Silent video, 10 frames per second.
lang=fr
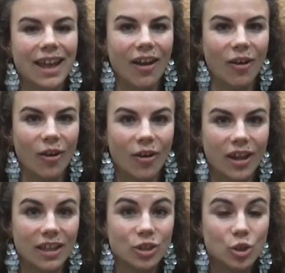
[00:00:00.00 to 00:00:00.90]
Euh,
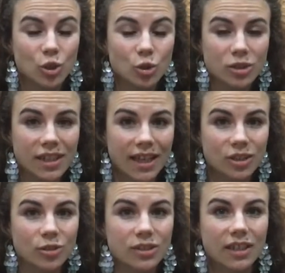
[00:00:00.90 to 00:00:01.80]
jusqu'à ce
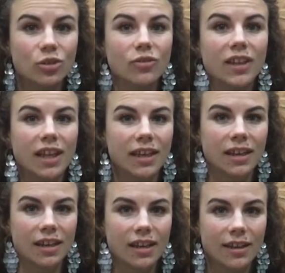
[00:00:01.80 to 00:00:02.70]
que devienne